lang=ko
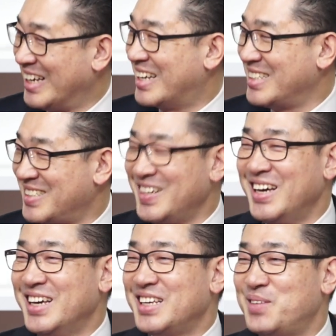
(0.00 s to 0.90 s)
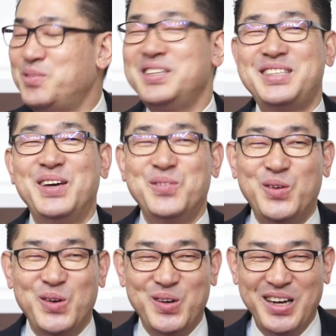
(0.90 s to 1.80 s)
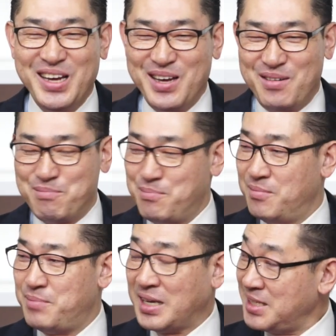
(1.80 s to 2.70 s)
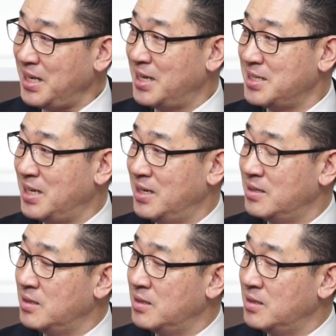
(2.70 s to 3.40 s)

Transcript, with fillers: 그래서 힘들 때뭐 빡시게 하자.